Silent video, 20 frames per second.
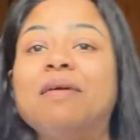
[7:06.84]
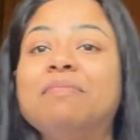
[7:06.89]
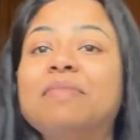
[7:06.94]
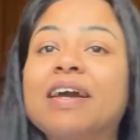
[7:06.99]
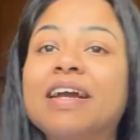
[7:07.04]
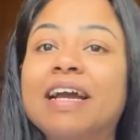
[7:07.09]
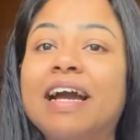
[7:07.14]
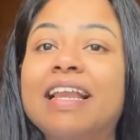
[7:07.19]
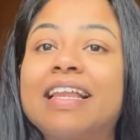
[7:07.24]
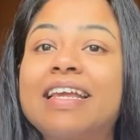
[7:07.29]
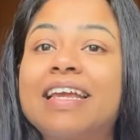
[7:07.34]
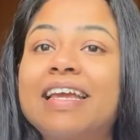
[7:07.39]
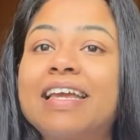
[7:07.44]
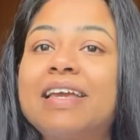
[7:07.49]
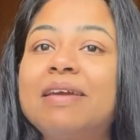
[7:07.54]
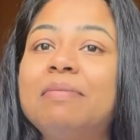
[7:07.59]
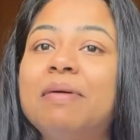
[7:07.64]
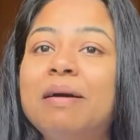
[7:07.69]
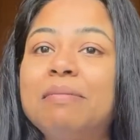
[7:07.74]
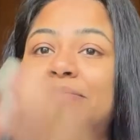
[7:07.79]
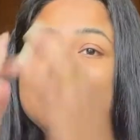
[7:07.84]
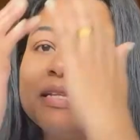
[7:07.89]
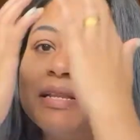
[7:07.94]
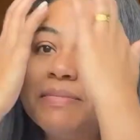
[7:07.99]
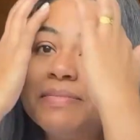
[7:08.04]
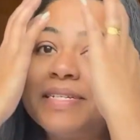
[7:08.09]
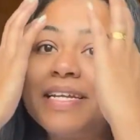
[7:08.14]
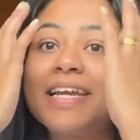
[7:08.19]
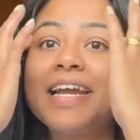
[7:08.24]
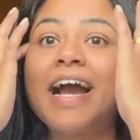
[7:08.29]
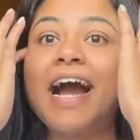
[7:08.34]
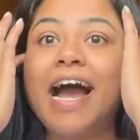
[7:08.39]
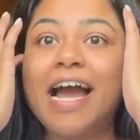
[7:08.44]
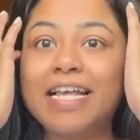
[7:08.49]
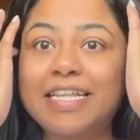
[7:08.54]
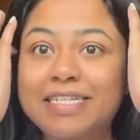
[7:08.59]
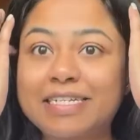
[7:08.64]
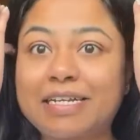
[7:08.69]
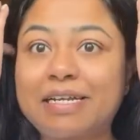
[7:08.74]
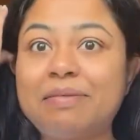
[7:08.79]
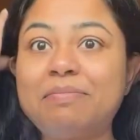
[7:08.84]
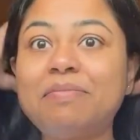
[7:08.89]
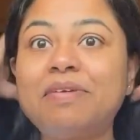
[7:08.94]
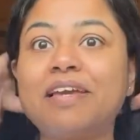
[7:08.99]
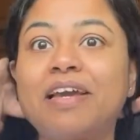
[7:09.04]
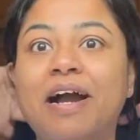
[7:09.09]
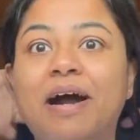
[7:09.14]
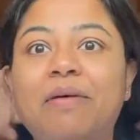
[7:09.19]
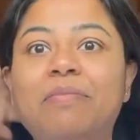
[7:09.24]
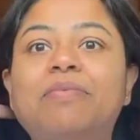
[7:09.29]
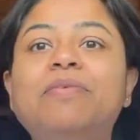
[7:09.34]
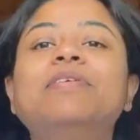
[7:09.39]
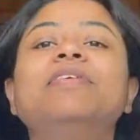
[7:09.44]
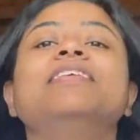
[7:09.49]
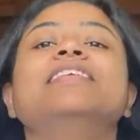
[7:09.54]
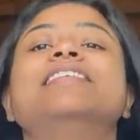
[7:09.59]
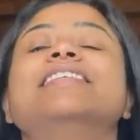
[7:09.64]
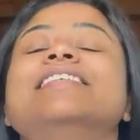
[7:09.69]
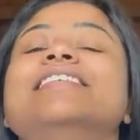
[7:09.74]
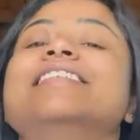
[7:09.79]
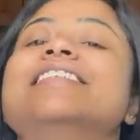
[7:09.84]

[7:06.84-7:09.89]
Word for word: আমরা কালকে গিয়ে ভাবছিলাম সেই আইসক্রিমই খাবো সেই